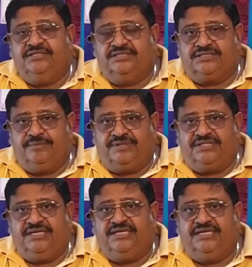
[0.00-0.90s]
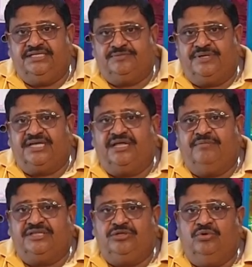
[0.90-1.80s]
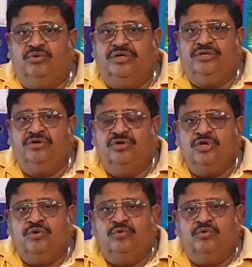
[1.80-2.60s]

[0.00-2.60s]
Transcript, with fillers: जिसकी पत्नी की इस प्रकार मृत्यु हो गई हो